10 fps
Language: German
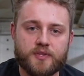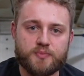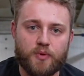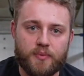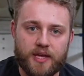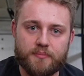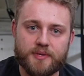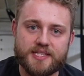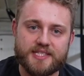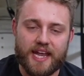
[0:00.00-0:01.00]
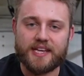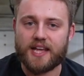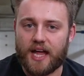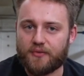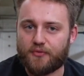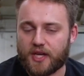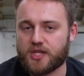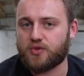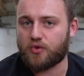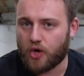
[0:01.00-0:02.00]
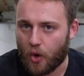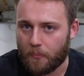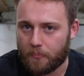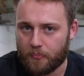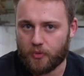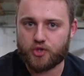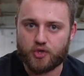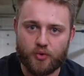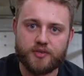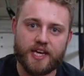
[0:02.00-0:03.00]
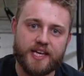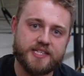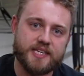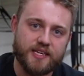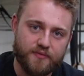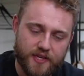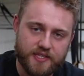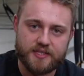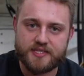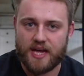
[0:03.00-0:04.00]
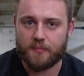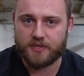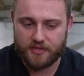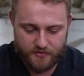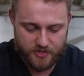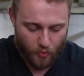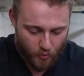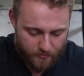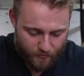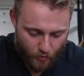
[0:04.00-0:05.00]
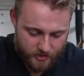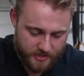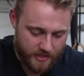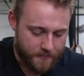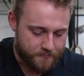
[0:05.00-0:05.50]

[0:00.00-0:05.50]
das Problem, dass Sand anfängt zu klumpen und schon drehen sich Gewichte, sie haben eine gewisse Unwucht.